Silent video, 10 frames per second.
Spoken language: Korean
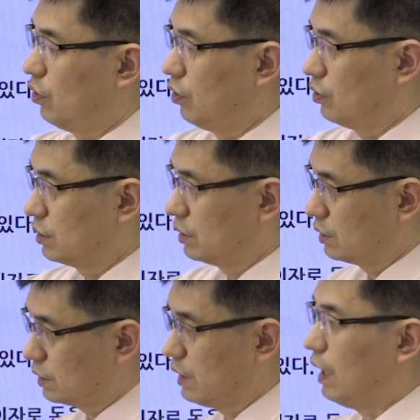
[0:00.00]
어,
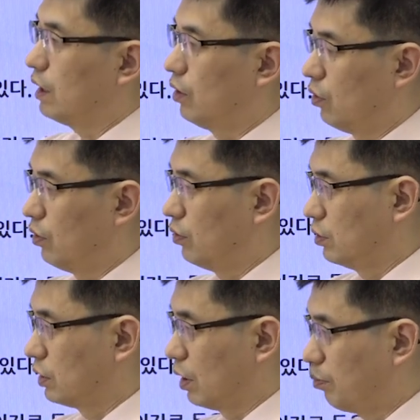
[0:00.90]
사, 어,
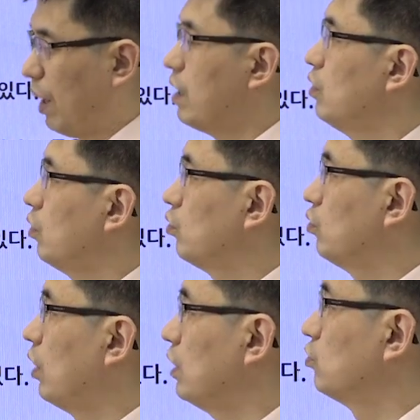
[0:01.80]
이렇게
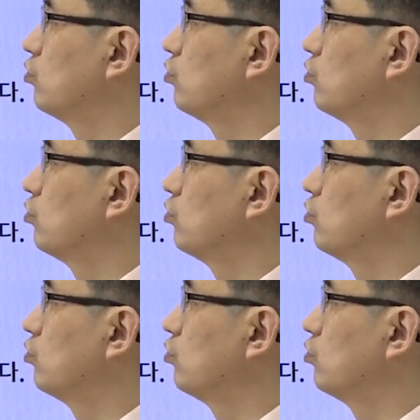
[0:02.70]
팔려고 할